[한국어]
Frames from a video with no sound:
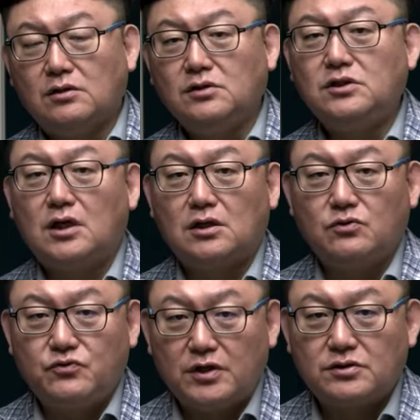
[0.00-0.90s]

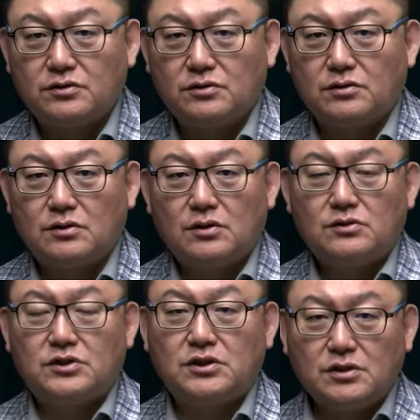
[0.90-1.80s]
응징하기 위해서는
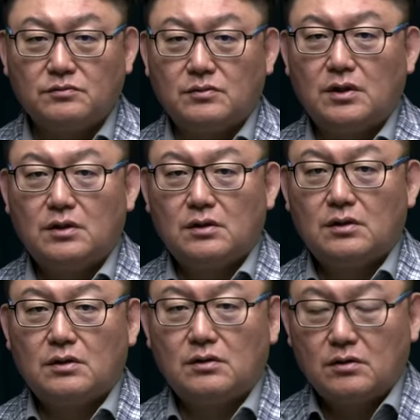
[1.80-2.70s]
지금
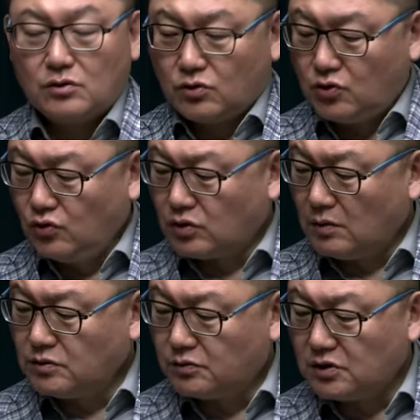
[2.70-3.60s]

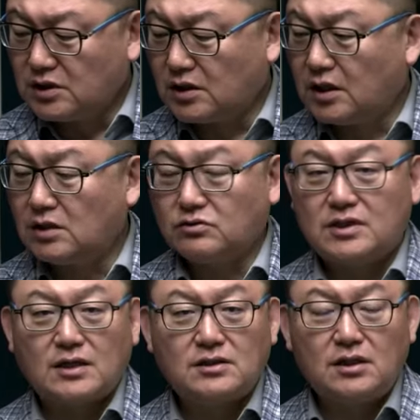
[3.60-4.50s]
교육감서부터 시작해가지고
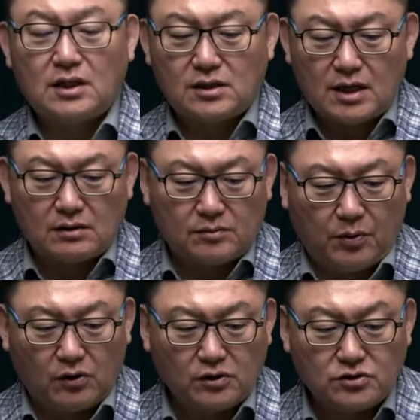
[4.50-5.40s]
싹쓸이가 딱
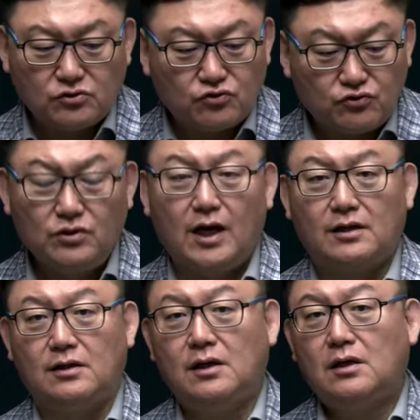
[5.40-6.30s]
벌어지는
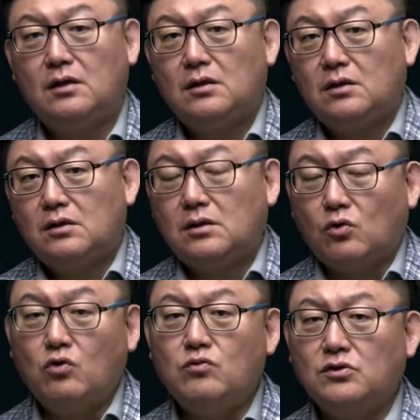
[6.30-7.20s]
순간
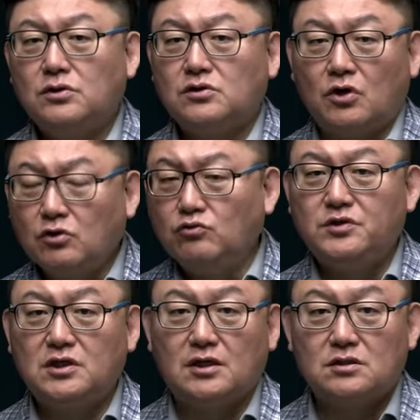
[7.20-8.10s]
공무원들은 전혀
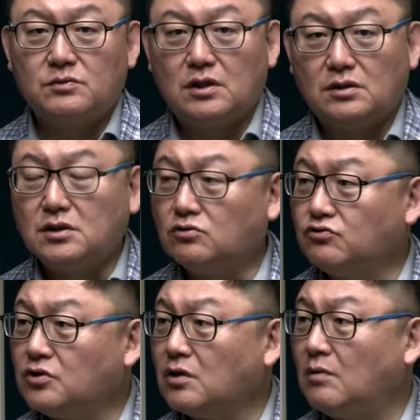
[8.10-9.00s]
움직이지 않습니다. 이제
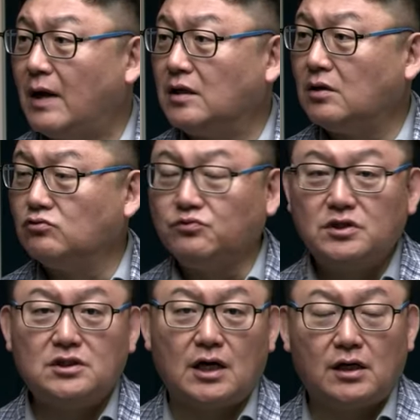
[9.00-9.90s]
윤석열 말대로
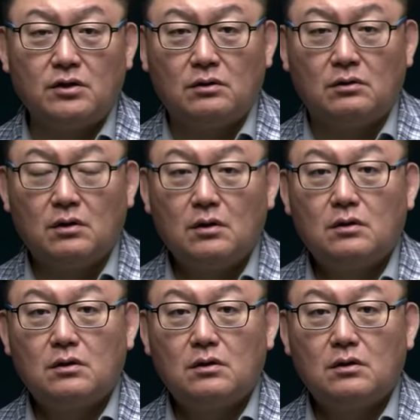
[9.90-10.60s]
움직이지 않아요.